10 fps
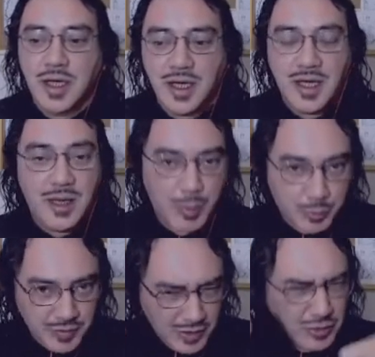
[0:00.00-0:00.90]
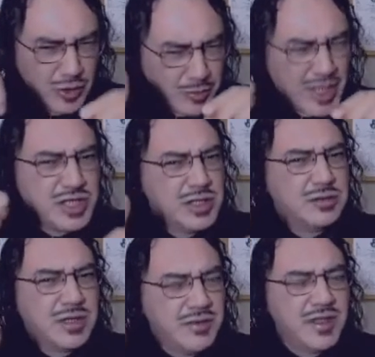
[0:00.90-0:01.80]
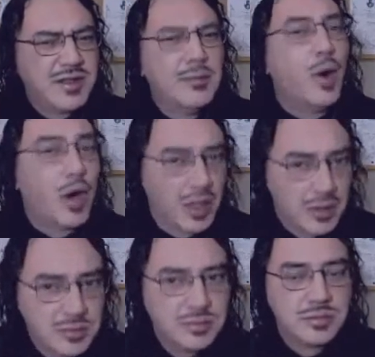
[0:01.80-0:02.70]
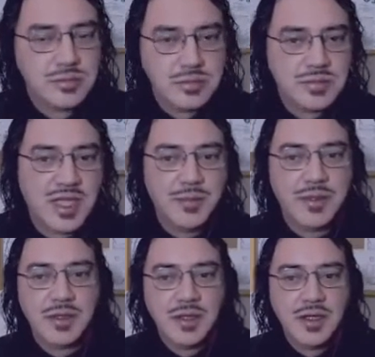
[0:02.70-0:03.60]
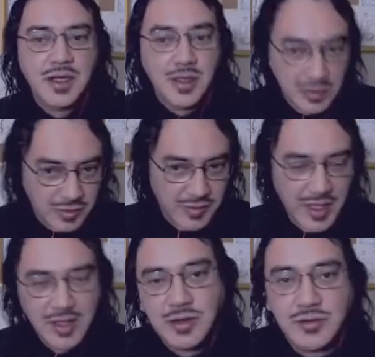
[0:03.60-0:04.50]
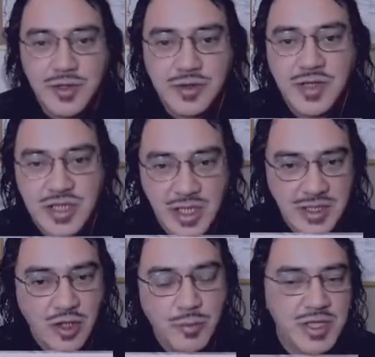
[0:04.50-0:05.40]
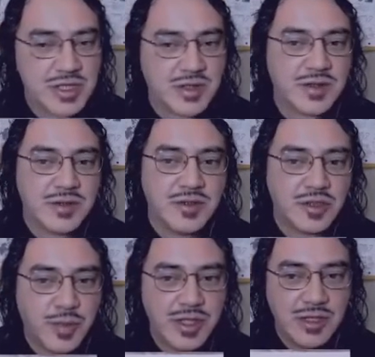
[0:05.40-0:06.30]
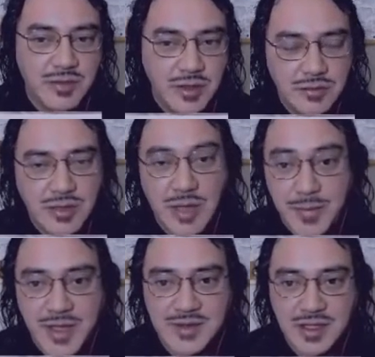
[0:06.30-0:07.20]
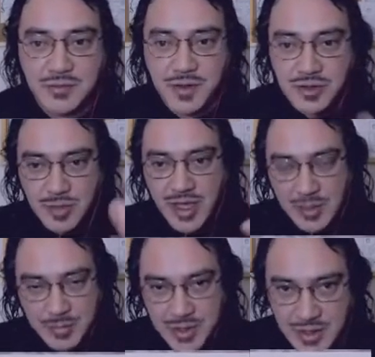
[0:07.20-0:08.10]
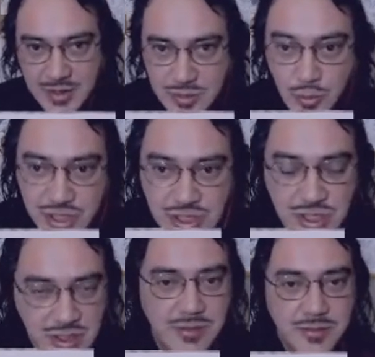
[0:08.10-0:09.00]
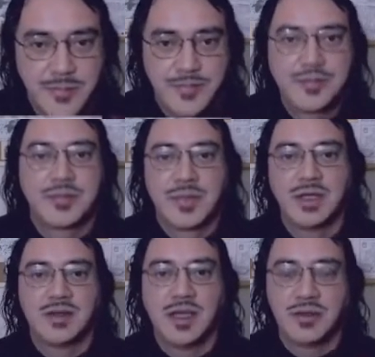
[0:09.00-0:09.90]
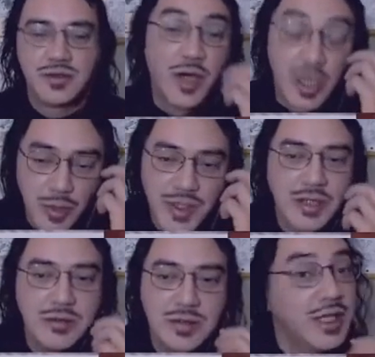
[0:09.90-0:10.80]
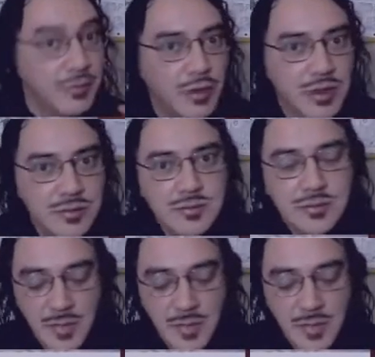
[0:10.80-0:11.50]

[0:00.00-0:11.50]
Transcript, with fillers: A propulsão eu imagino que devia ser mola, sabe? Inclusive, ali no videozinho à direita, Copenchas, vocês podem ver um rapaz que fez uma réplica, hoje em dia, exceto de um aeromodelo, e que voa.